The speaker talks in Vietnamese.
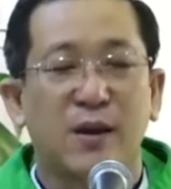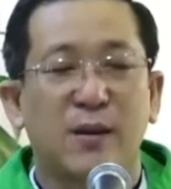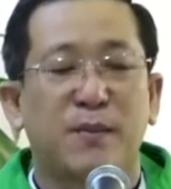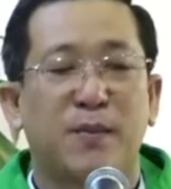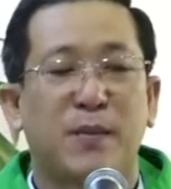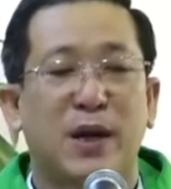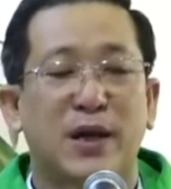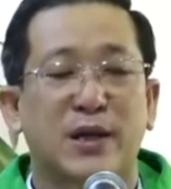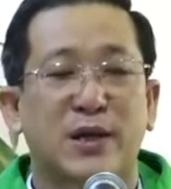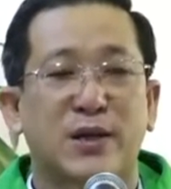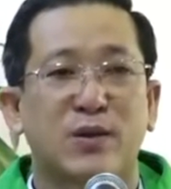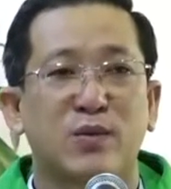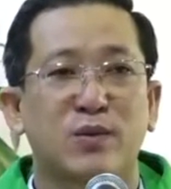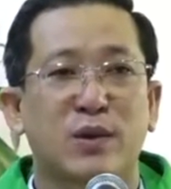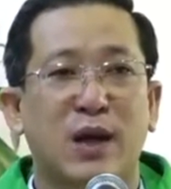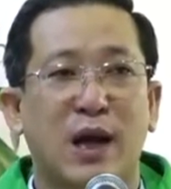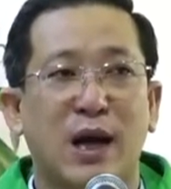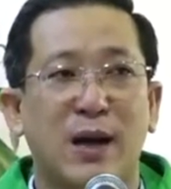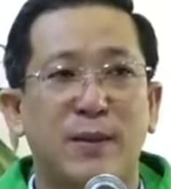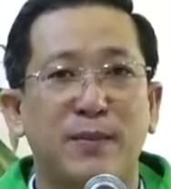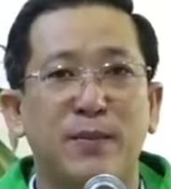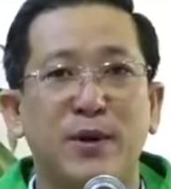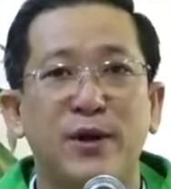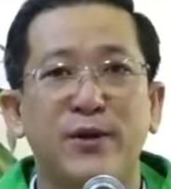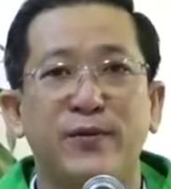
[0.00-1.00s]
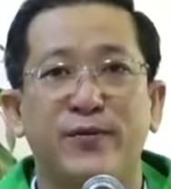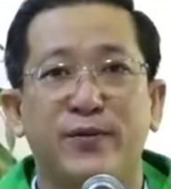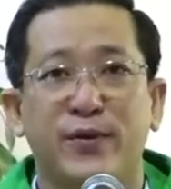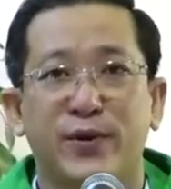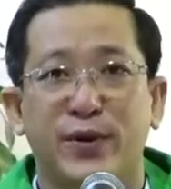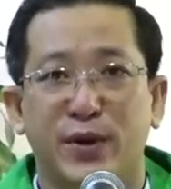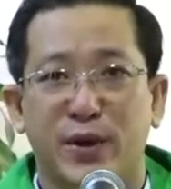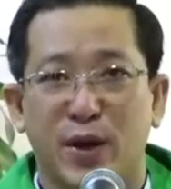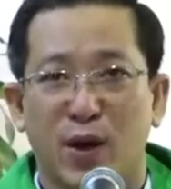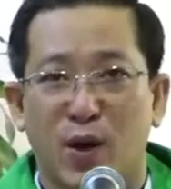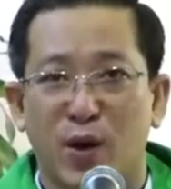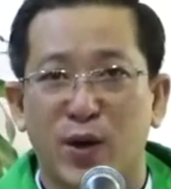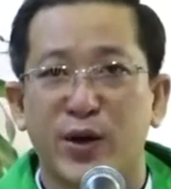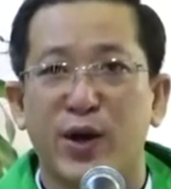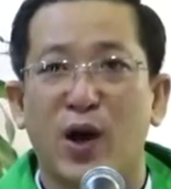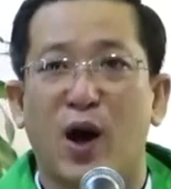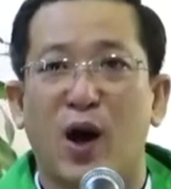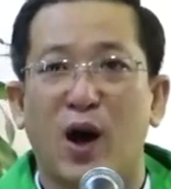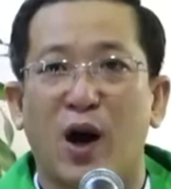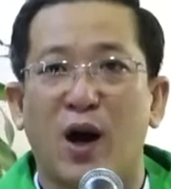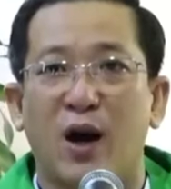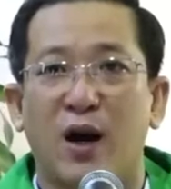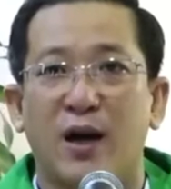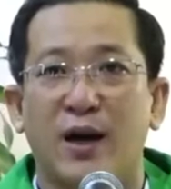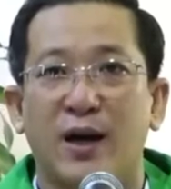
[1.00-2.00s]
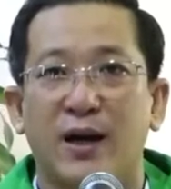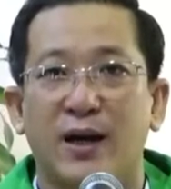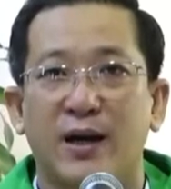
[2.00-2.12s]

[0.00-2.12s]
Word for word: mà chúng ta mới vừa nói đó.